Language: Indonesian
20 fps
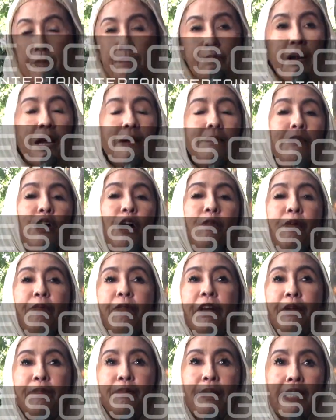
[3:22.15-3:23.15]
Prabowo
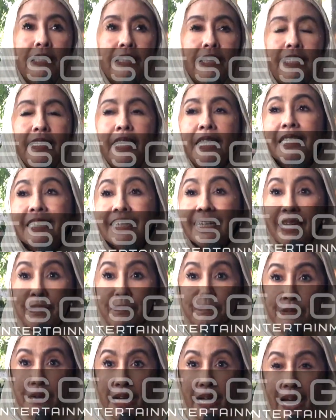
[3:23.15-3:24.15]
pemilik partai dan
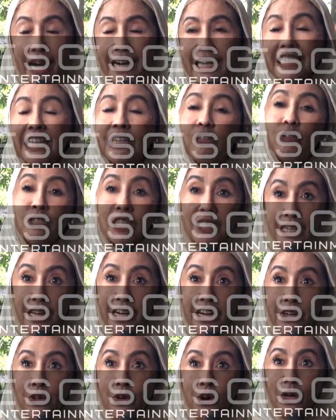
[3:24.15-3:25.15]
Gibran kita tahu
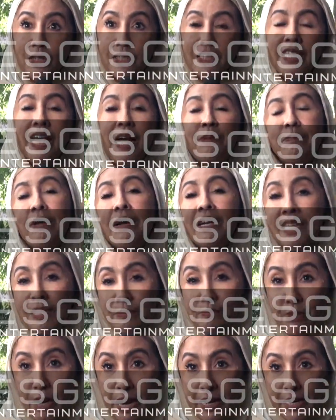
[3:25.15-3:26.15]
sendiri dong siapa
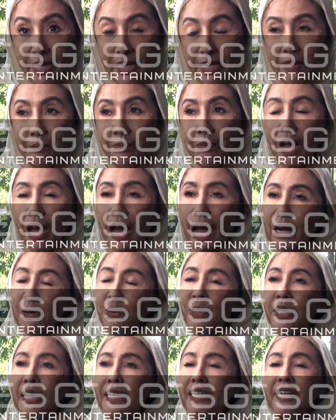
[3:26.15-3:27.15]
Gibran ini
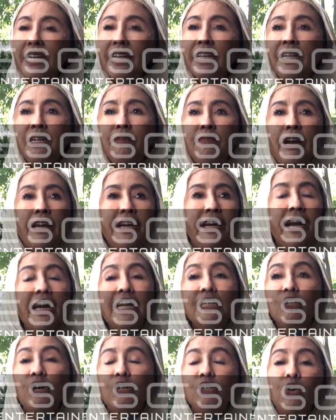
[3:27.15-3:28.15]
aku lihat ini Gibran ini
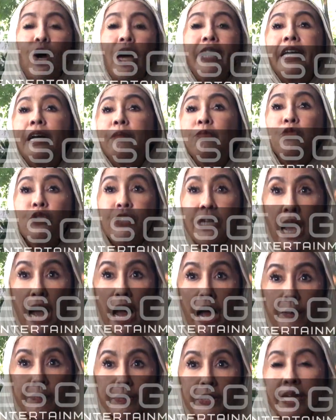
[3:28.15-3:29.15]
adalah sosok anak
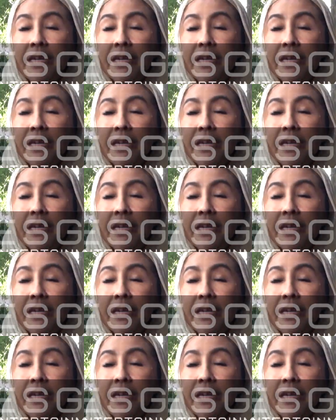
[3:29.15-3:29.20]
muda